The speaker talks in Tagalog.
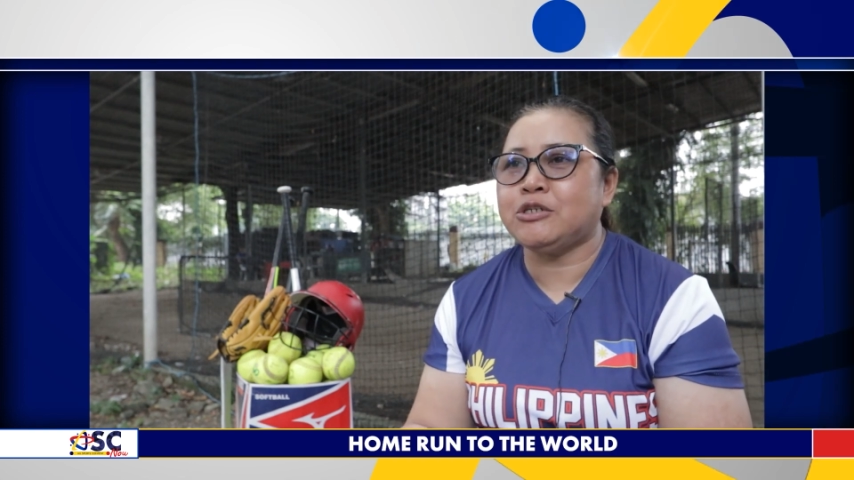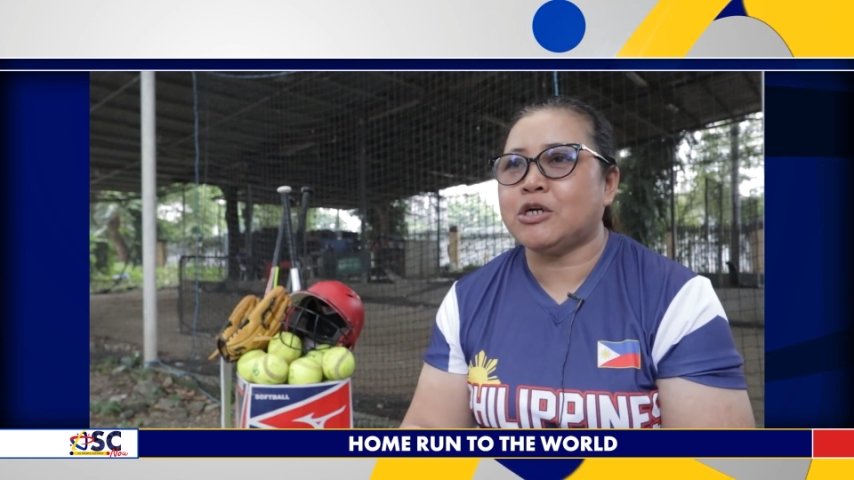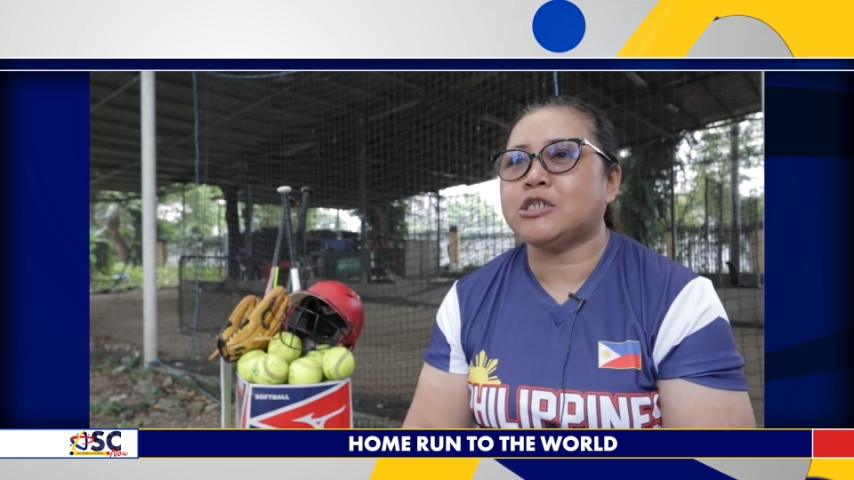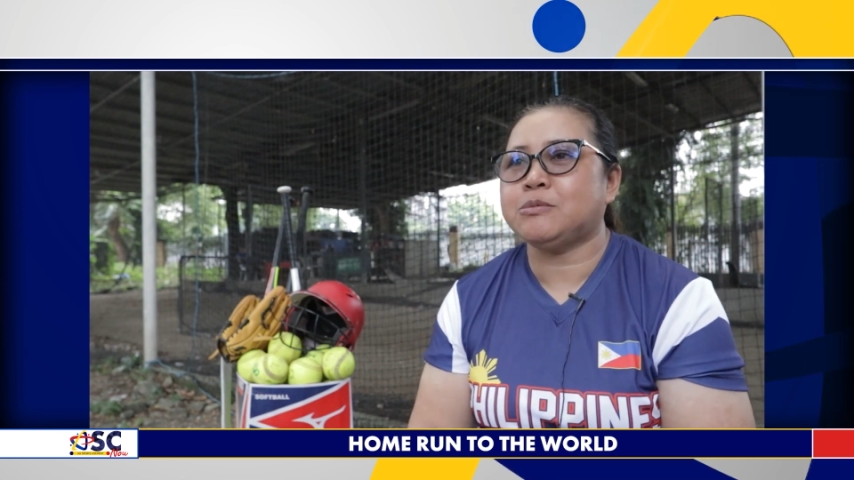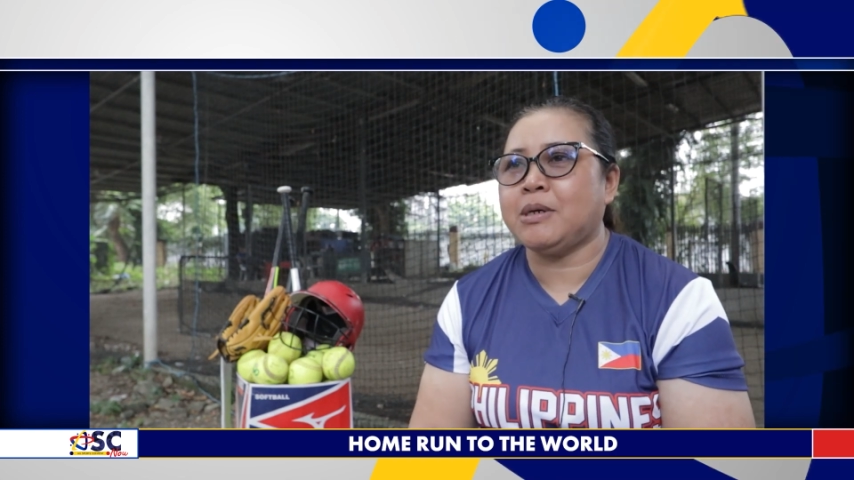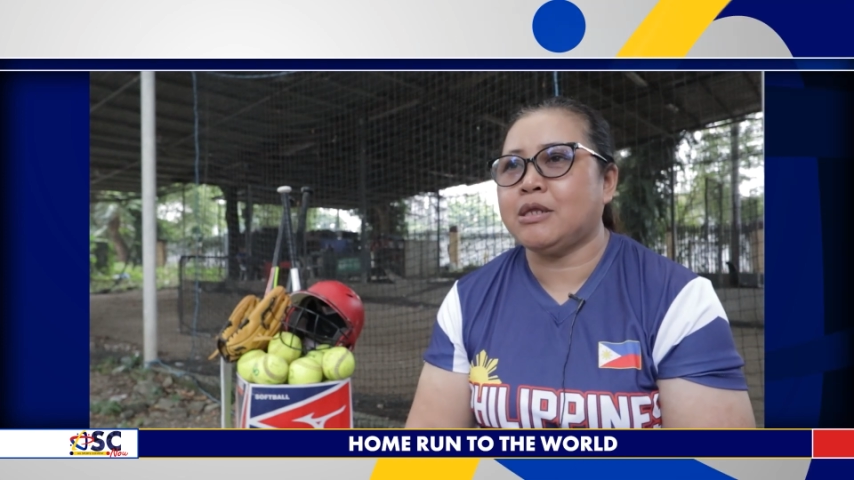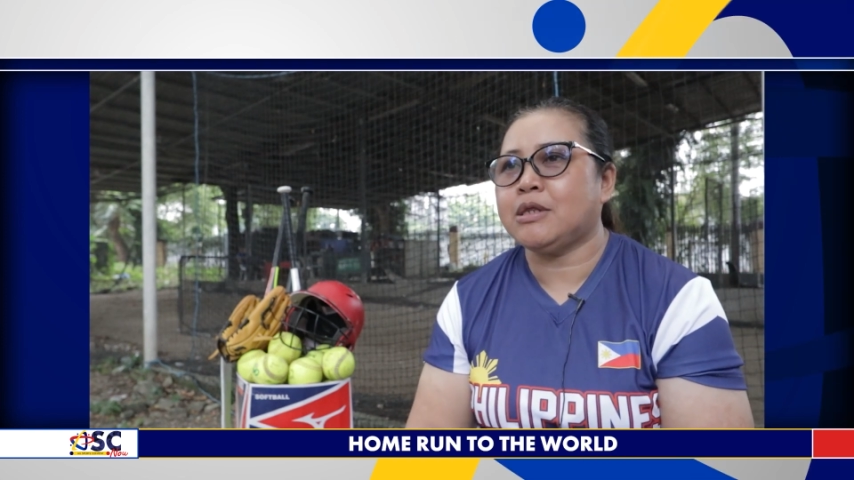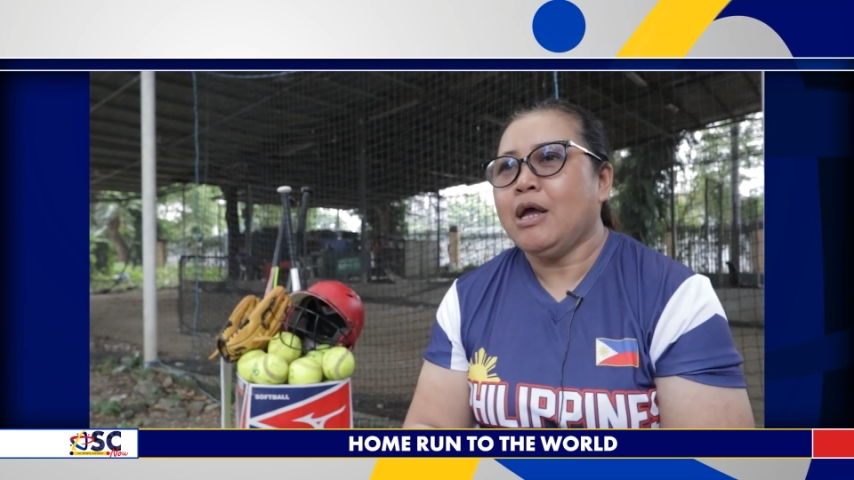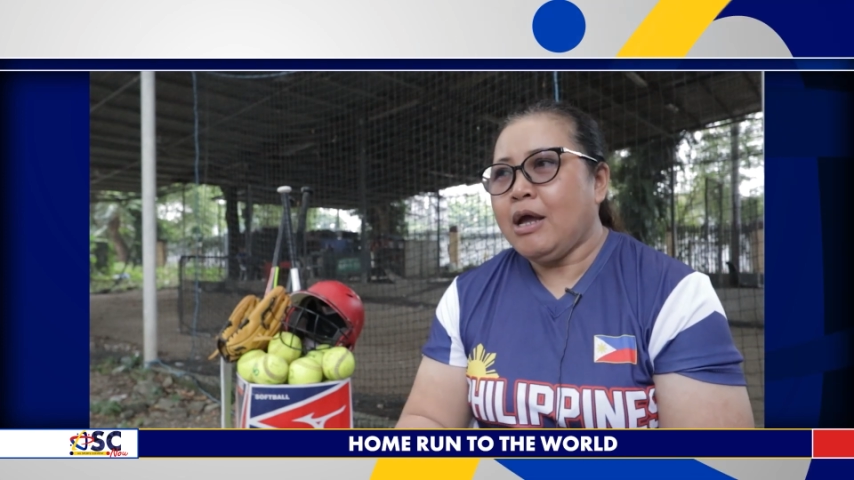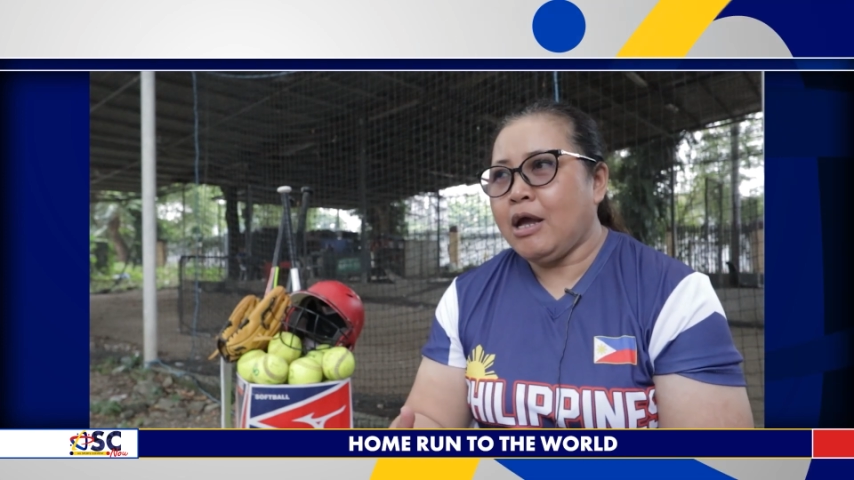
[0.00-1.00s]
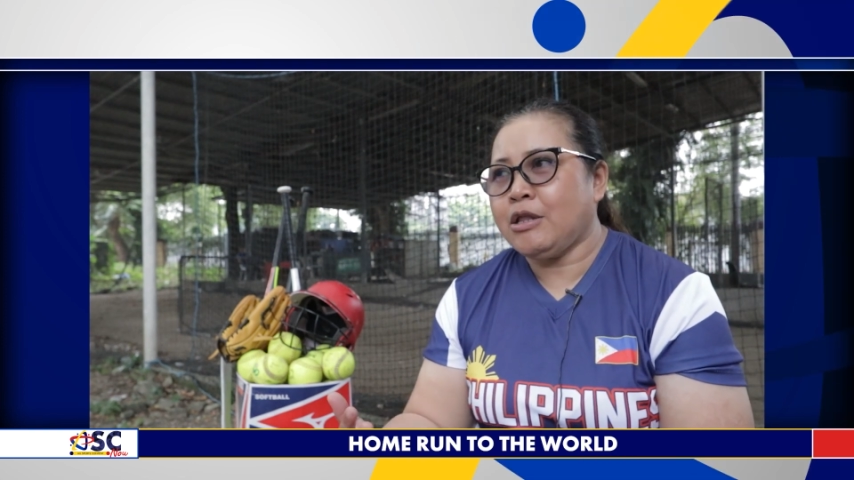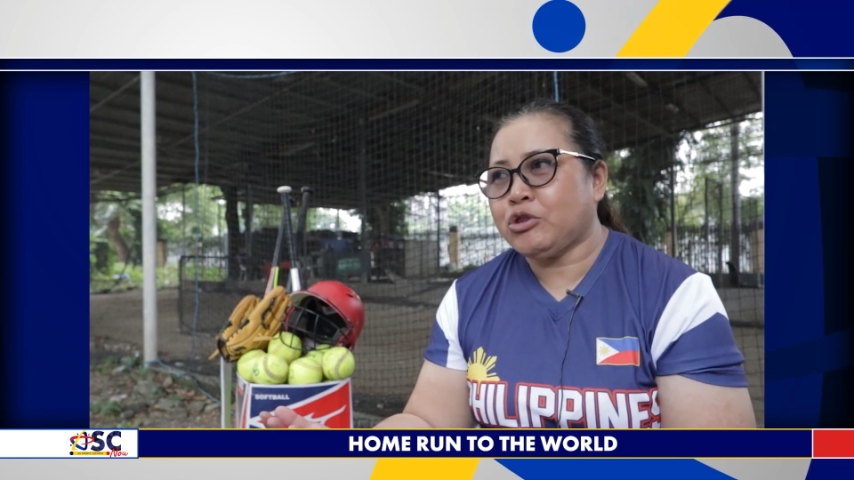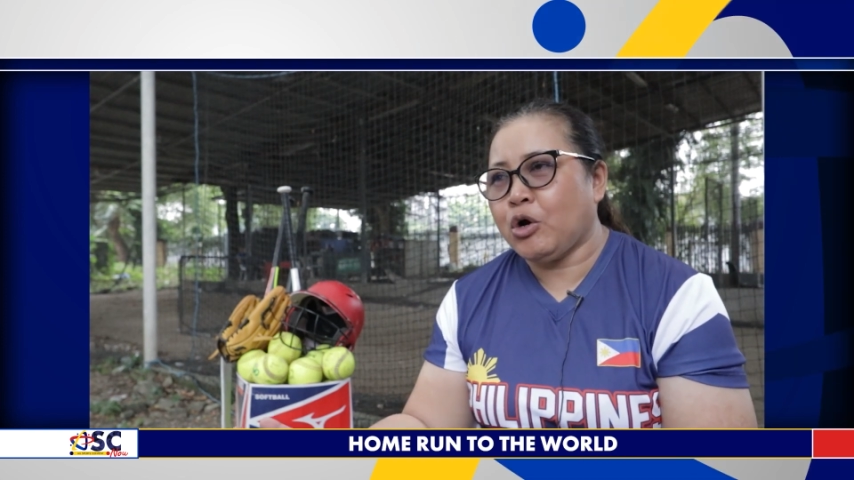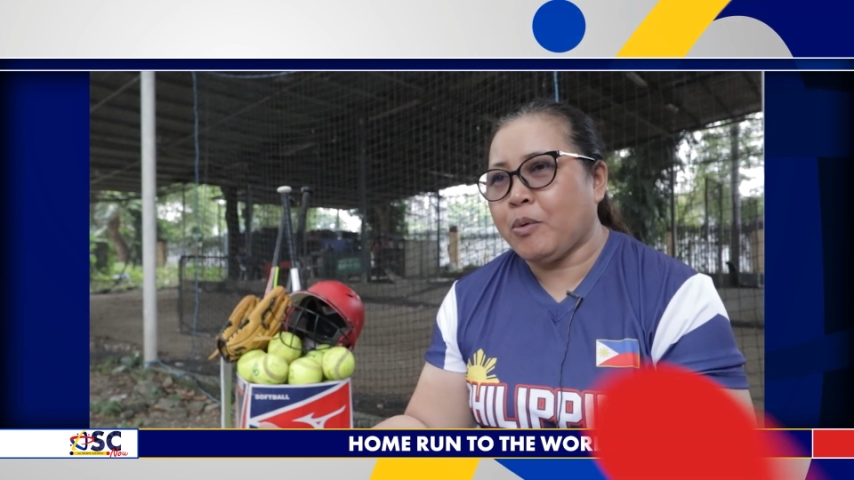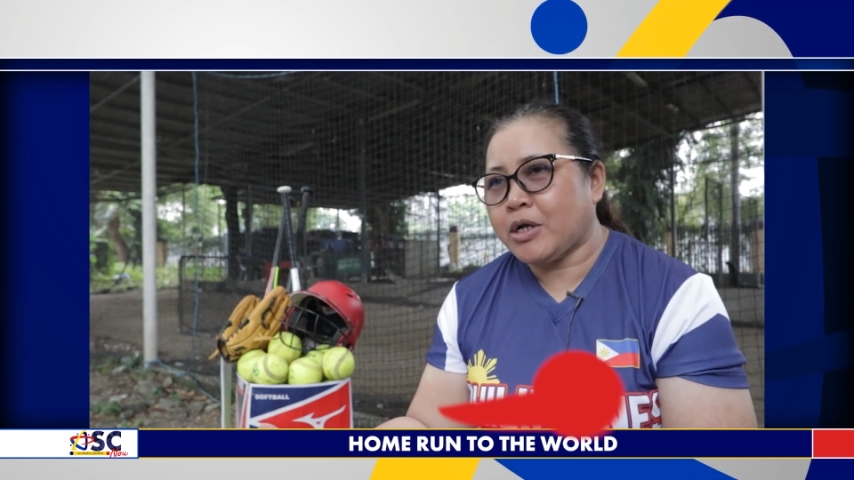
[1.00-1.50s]
adjustment
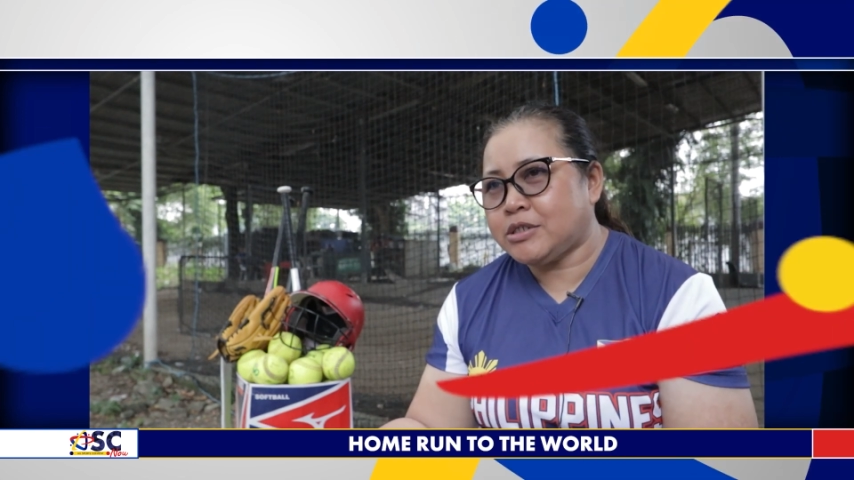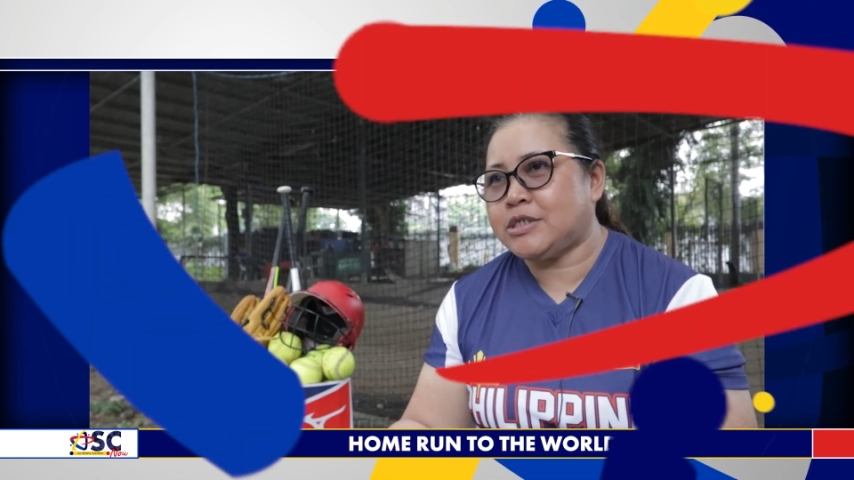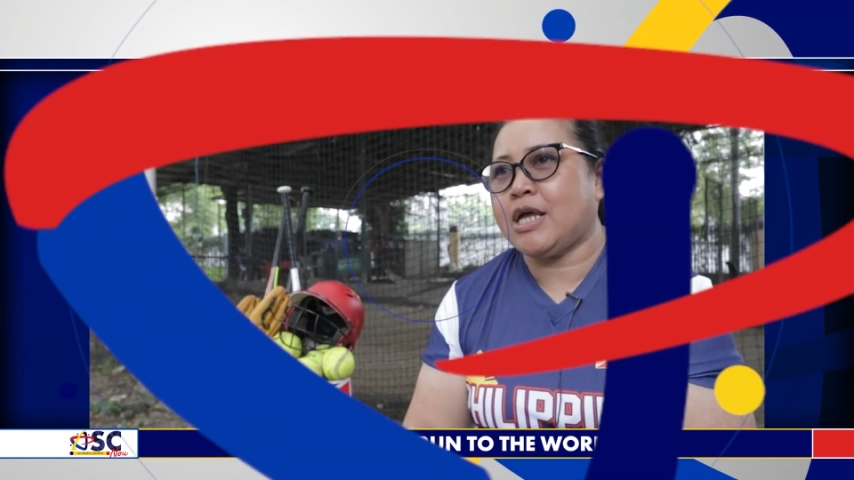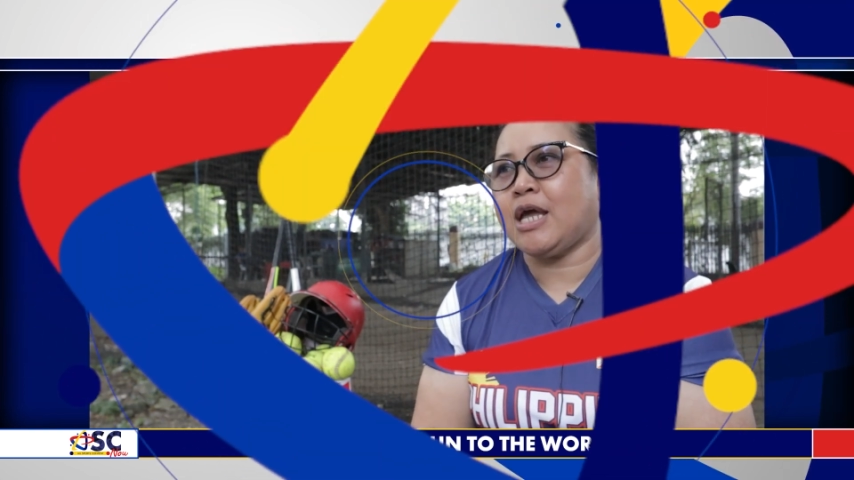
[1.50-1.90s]
and towards the